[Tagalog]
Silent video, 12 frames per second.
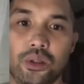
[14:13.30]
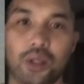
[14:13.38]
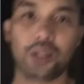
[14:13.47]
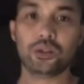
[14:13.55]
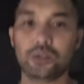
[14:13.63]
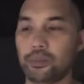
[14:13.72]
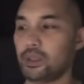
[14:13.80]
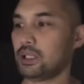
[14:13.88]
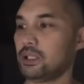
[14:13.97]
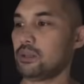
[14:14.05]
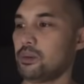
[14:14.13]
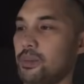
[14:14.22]
Ito di pa
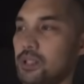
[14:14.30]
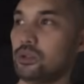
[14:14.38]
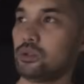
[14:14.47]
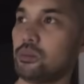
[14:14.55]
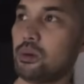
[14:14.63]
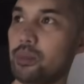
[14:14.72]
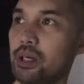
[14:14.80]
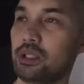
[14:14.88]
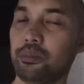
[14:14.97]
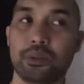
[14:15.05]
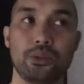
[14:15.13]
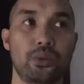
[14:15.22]
natin napapasok to, mamaya
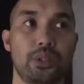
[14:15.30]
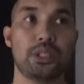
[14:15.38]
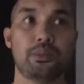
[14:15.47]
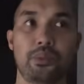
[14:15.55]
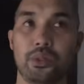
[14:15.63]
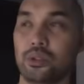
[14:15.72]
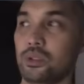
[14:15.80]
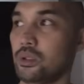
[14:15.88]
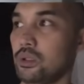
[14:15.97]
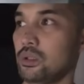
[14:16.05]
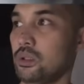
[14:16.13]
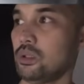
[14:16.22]
natin pasukin yan boy.
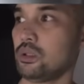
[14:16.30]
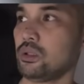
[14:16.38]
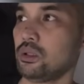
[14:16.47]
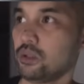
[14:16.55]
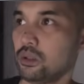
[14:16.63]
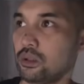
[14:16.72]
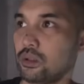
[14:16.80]
Utang na boy.